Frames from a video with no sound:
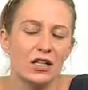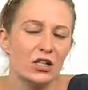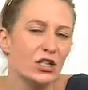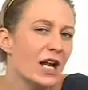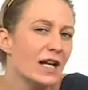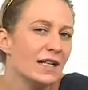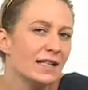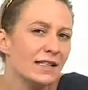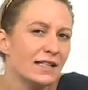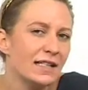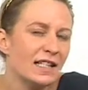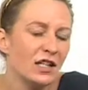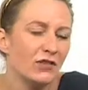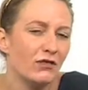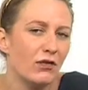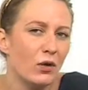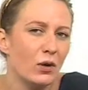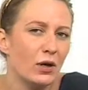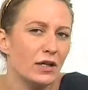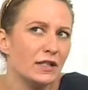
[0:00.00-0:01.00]
Stellen Sie sich
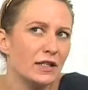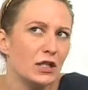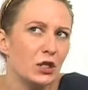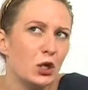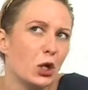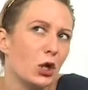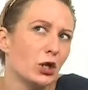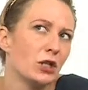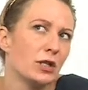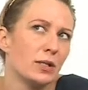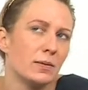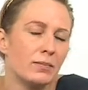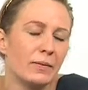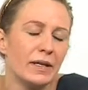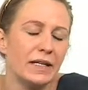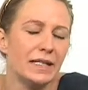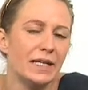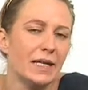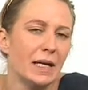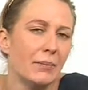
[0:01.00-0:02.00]
vor, Sie könnten
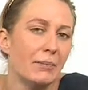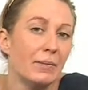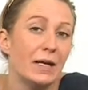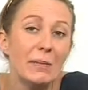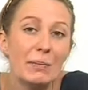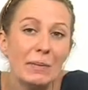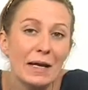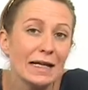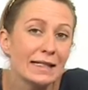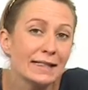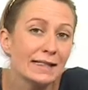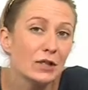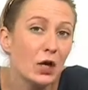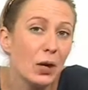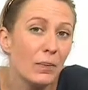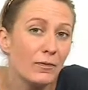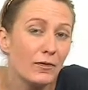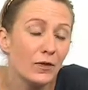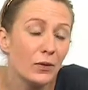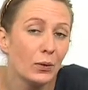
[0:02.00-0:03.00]
mit Ihrem
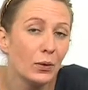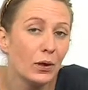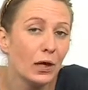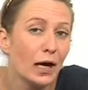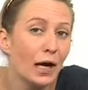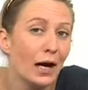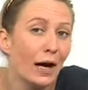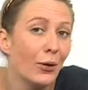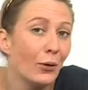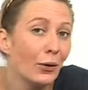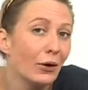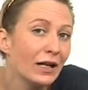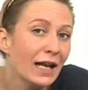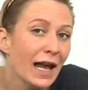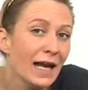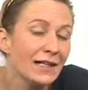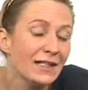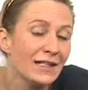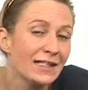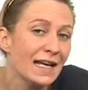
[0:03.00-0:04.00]
Lieblingskopfhörer auch
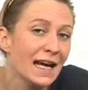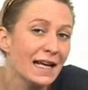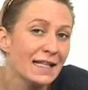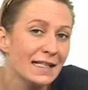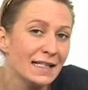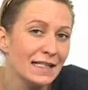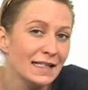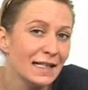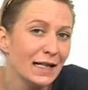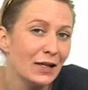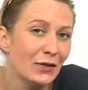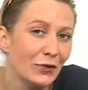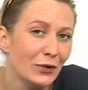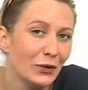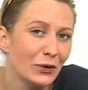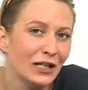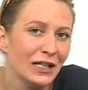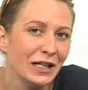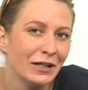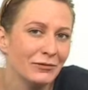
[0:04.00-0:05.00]
gleichzeitig
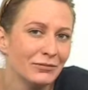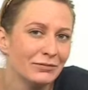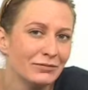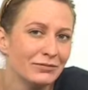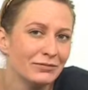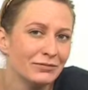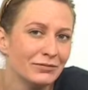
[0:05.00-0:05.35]
telefonieren.